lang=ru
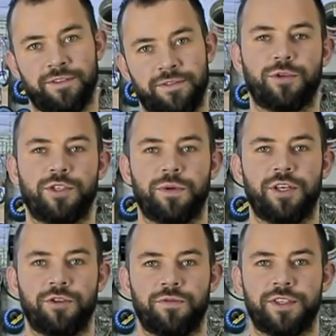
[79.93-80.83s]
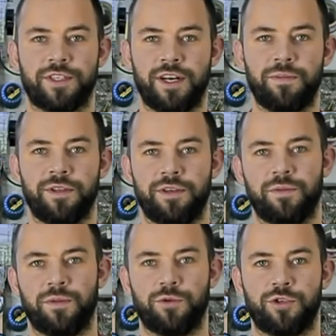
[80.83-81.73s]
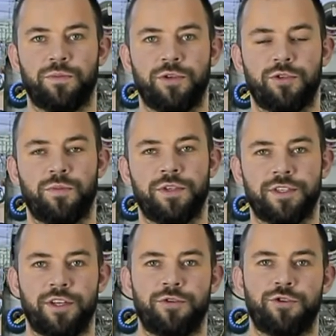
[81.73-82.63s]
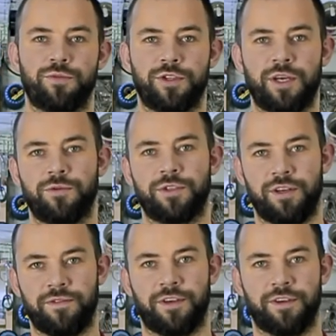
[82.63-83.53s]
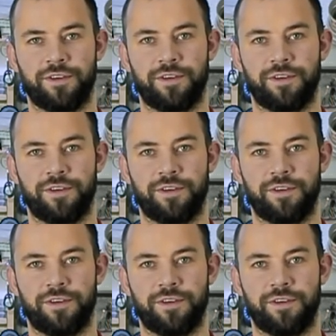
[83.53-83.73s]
После подготовки царапины мы можем приступить к следующему этапу заливки.